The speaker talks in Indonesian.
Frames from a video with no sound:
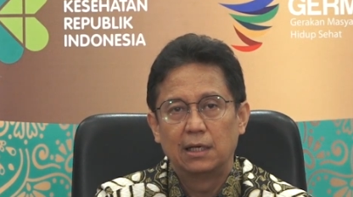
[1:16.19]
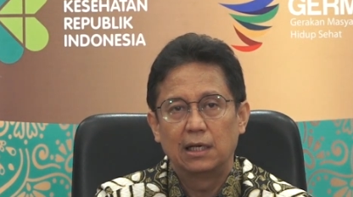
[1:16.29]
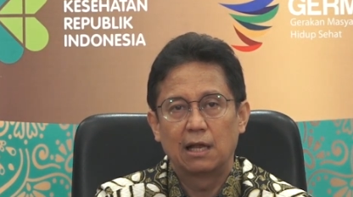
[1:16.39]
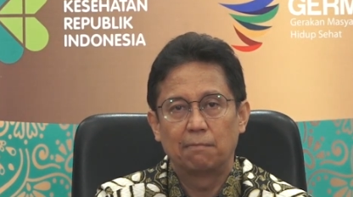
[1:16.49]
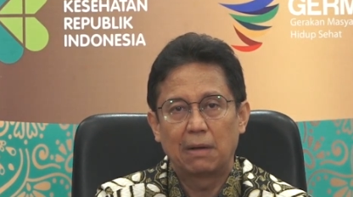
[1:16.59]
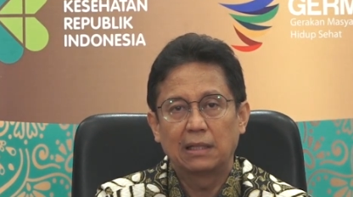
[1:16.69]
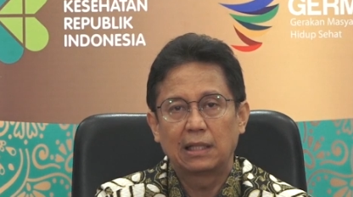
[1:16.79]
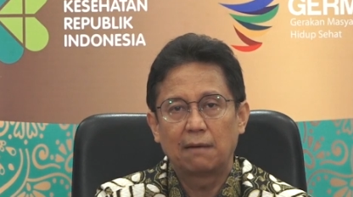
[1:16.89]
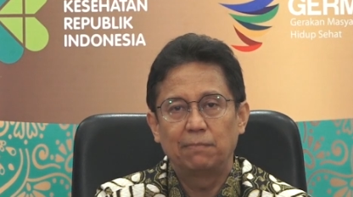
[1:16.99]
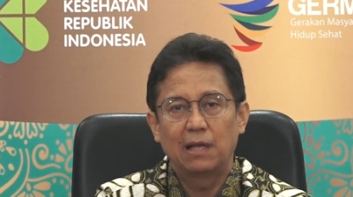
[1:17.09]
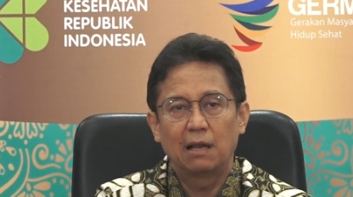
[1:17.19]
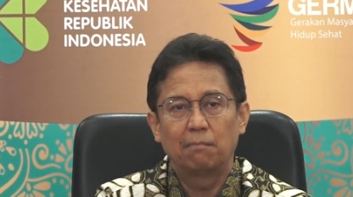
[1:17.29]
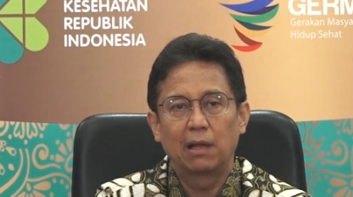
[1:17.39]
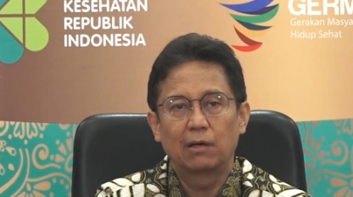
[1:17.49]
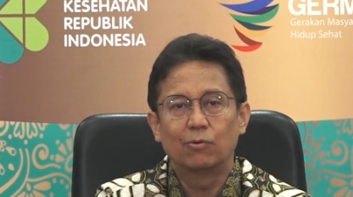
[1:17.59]
dan mantap
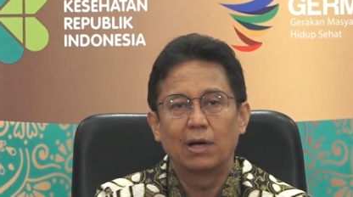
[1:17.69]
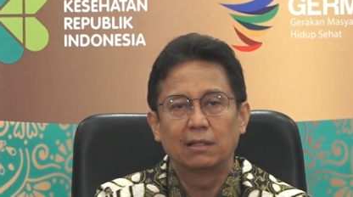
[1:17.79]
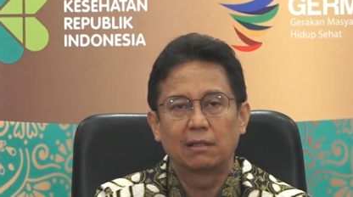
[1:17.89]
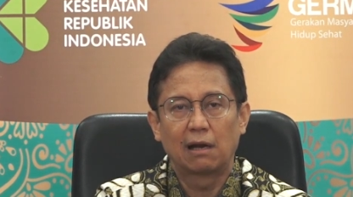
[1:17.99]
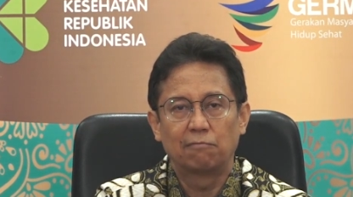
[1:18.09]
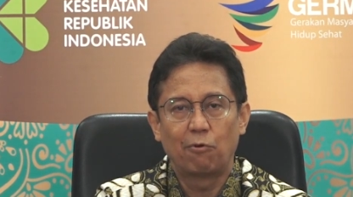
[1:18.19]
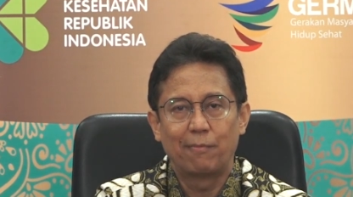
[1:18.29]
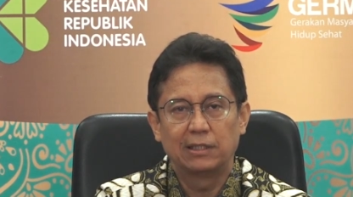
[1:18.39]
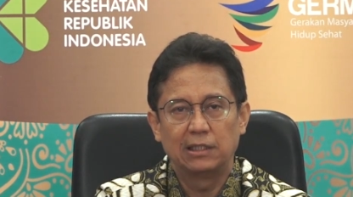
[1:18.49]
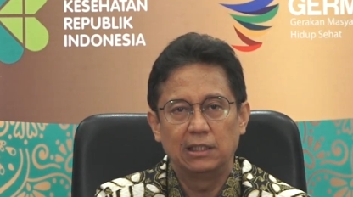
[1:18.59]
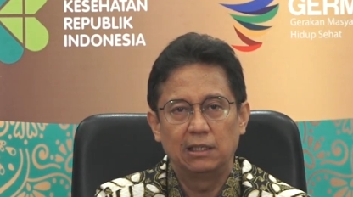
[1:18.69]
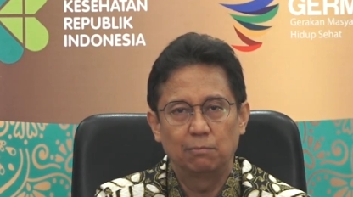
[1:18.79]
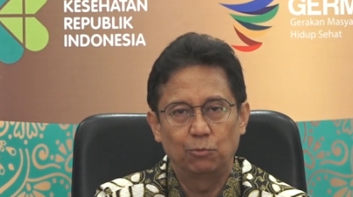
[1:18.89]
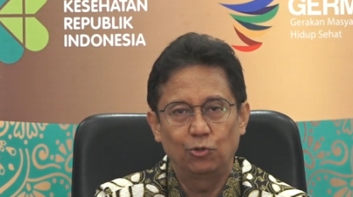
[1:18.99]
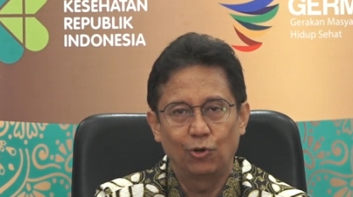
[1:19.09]
dalam melakukan transformasi
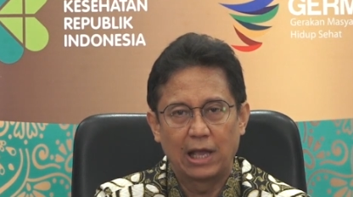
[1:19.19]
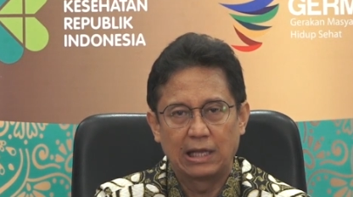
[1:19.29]
mutu